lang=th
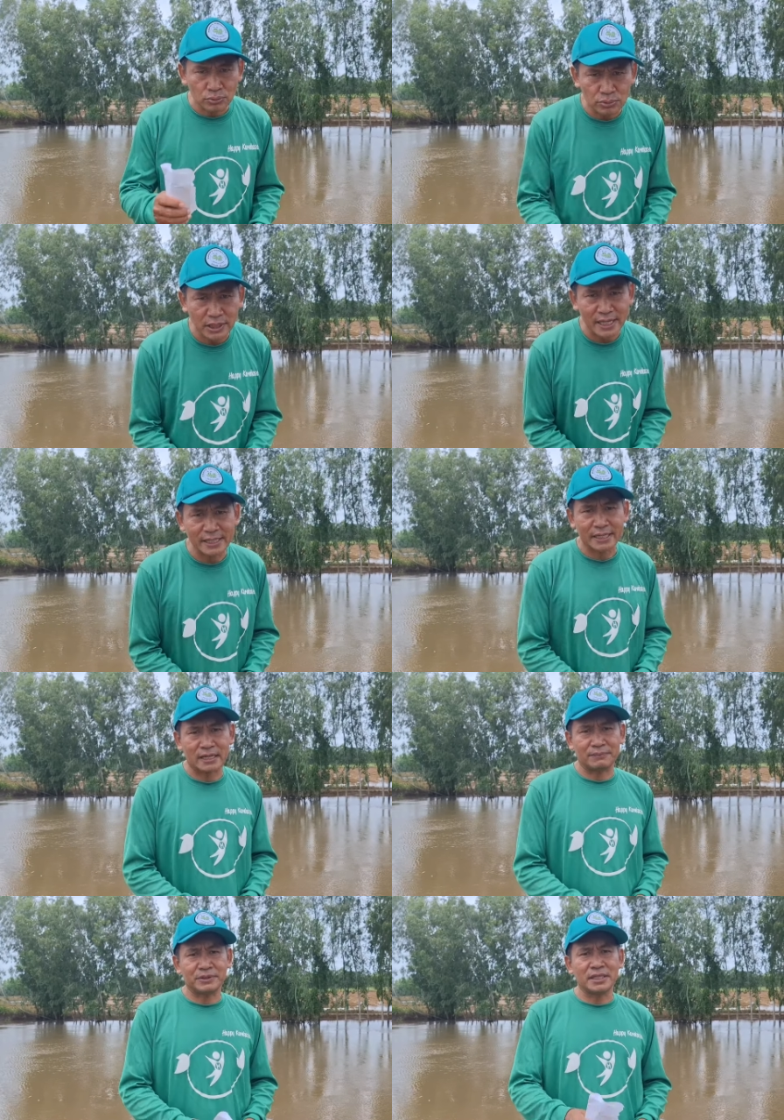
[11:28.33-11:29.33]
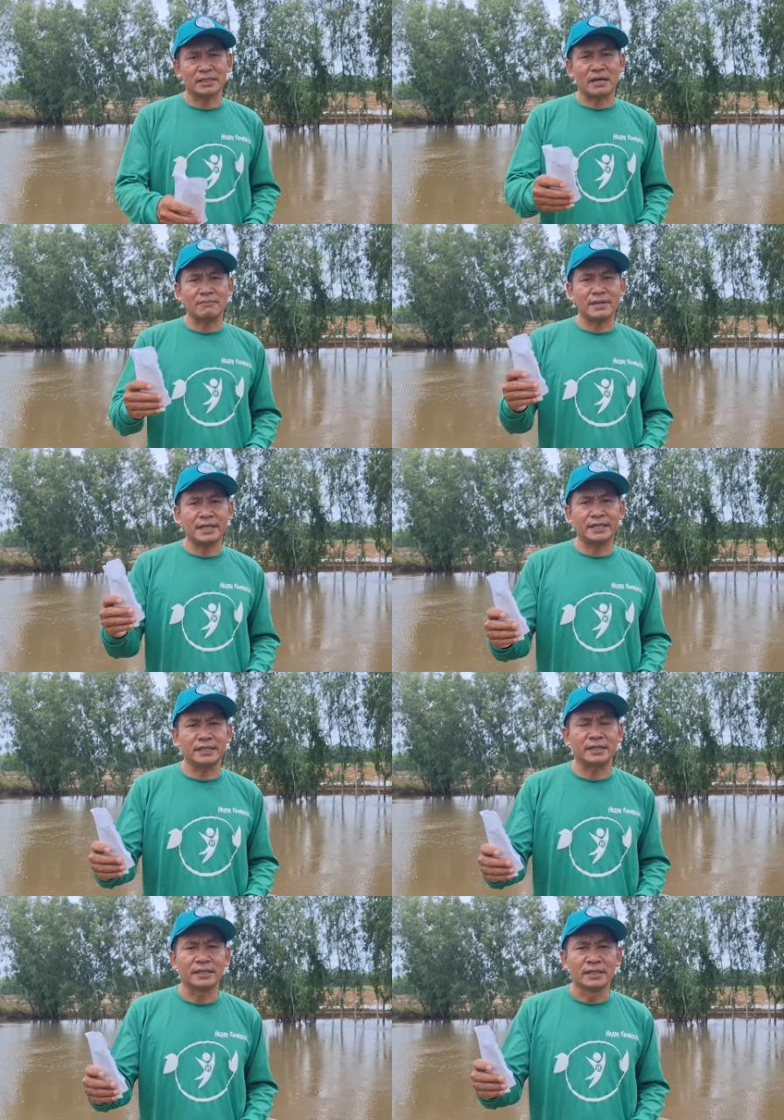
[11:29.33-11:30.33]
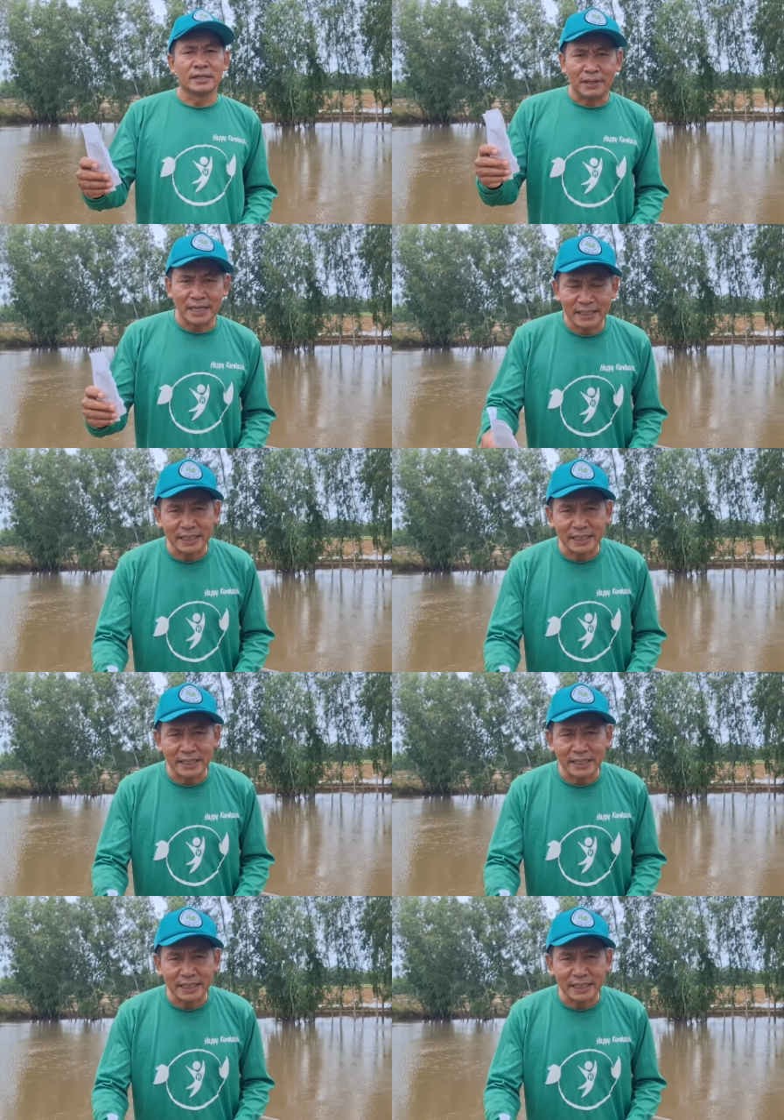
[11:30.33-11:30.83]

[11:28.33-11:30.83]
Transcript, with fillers: ทุกๆทท่านนะครับ ที่ทำให้ภาร